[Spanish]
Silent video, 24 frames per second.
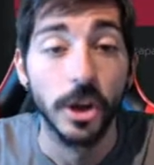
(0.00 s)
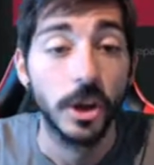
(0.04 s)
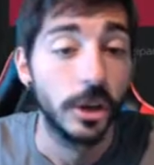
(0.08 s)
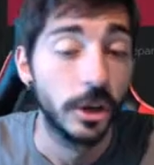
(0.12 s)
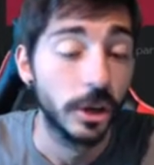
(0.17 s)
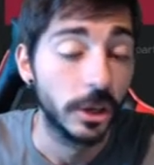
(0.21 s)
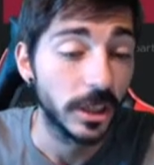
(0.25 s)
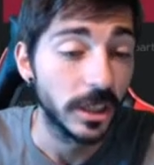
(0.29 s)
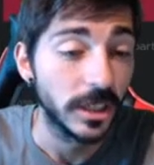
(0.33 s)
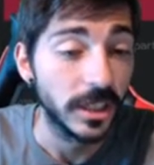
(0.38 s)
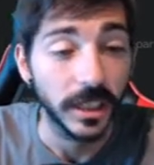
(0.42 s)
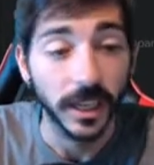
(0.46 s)
No
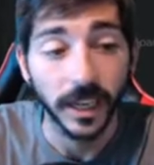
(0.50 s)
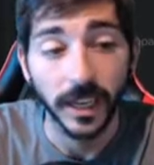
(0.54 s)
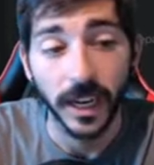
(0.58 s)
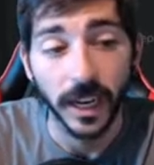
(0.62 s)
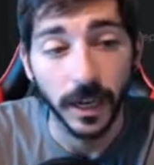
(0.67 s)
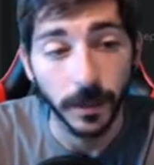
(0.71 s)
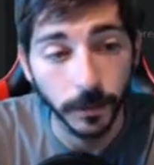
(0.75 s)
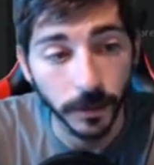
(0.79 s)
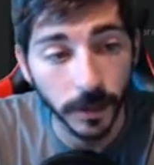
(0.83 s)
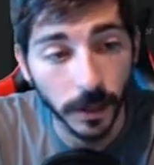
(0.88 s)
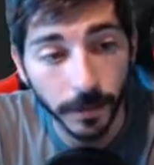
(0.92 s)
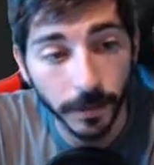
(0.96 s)
sé si
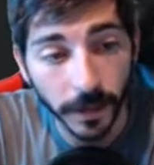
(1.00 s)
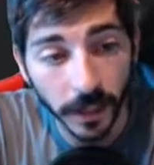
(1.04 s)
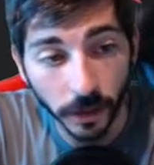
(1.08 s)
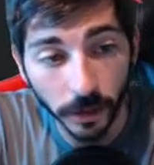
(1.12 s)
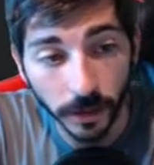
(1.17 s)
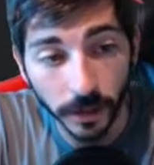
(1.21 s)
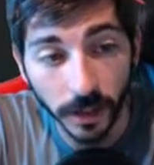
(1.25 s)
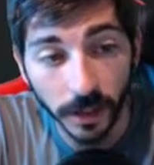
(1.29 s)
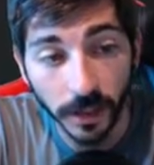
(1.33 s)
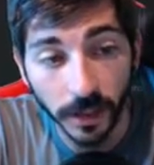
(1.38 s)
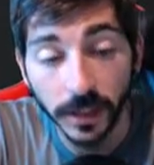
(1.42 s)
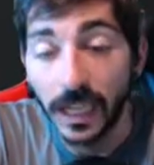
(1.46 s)
ganaremos el partido
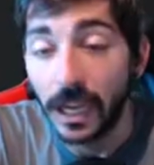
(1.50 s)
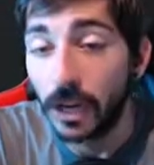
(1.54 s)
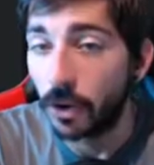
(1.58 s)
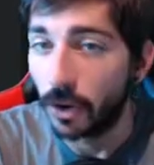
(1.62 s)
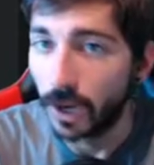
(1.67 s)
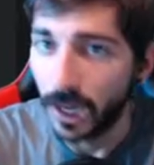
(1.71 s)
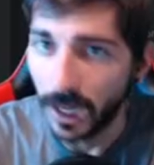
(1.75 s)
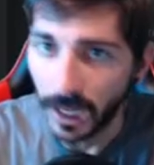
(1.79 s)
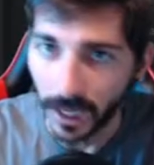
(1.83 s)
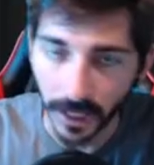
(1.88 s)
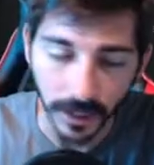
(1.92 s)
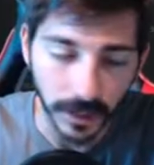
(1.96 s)
contra 30,
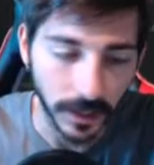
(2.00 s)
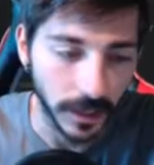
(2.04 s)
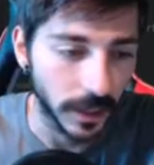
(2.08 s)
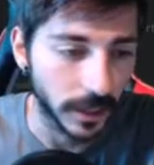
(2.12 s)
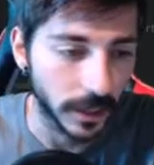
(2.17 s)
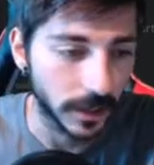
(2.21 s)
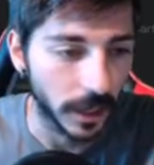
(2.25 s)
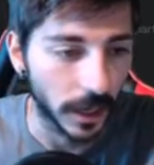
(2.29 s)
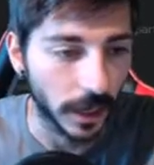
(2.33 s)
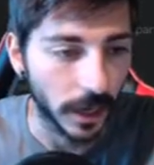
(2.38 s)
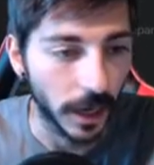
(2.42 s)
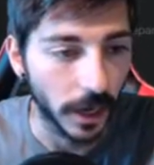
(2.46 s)
ojalá que sí,
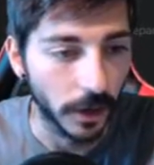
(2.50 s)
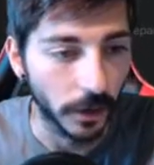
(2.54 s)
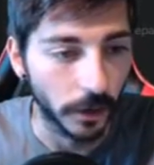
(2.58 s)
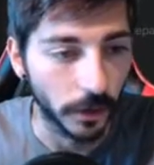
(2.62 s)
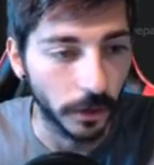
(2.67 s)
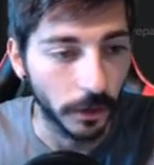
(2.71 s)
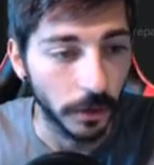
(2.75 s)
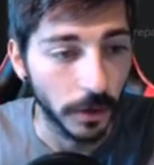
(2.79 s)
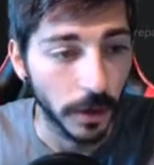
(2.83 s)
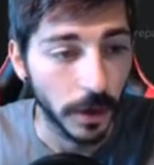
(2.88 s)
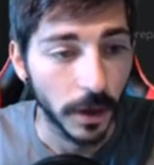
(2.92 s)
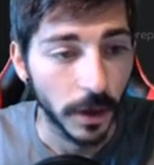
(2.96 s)
está claro,
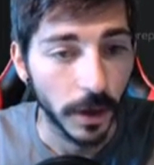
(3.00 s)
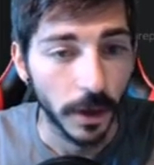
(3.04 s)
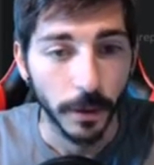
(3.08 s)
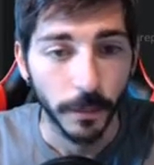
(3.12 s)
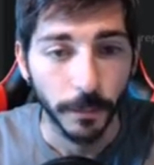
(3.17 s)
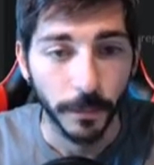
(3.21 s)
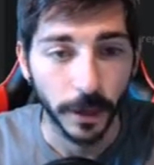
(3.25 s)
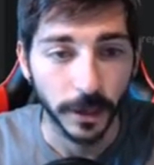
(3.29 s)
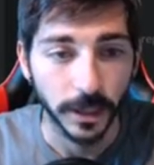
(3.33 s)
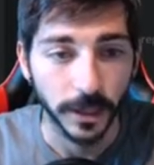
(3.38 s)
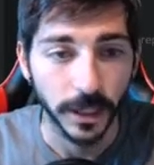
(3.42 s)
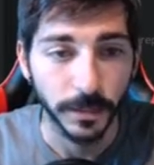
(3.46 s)
¿no?
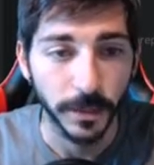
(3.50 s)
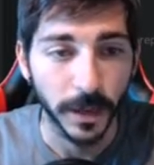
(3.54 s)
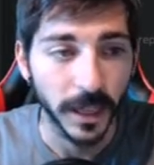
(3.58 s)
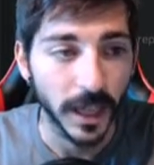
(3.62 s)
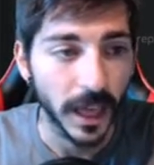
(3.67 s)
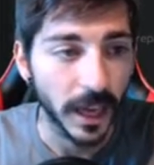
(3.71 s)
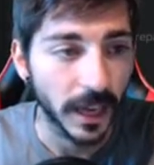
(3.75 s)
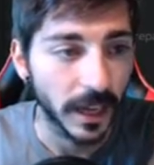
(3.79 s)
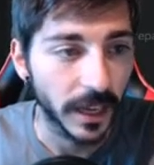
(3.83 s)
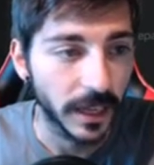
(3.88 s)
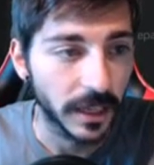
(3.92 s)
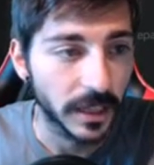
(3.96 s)
Pero sí es
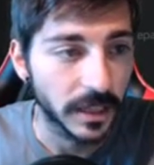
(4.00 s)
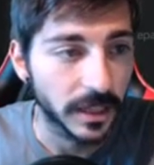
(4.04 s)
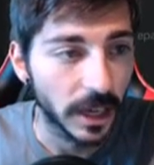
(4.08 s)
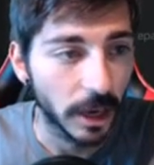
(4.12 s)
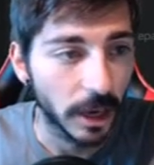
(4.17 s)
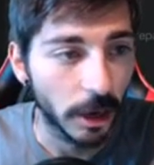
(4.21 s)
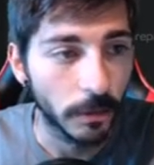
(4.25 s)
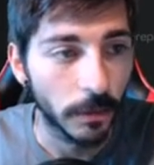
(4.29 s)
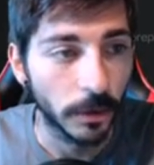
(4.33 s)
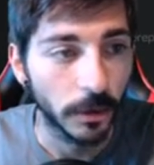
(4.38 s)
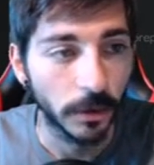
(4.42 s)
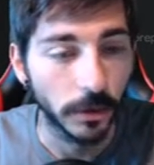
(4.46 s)
verdad que sea
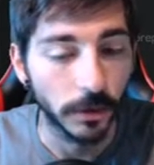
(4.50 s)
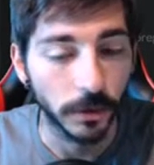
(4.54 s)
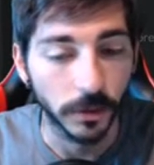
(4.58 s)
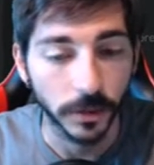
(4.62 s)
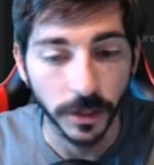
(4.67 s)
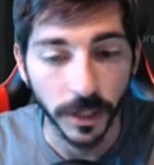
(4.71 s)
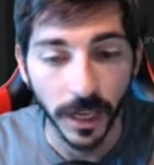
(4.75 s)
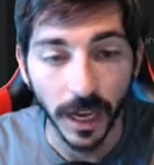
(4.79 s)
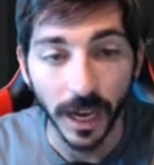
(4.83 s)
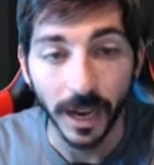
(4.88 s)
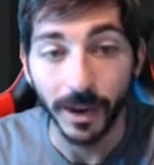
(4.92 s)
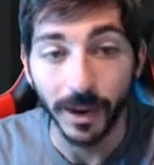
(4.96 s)
como
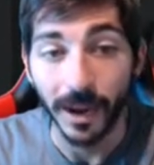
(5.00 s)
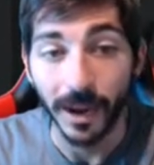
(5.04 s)
sea,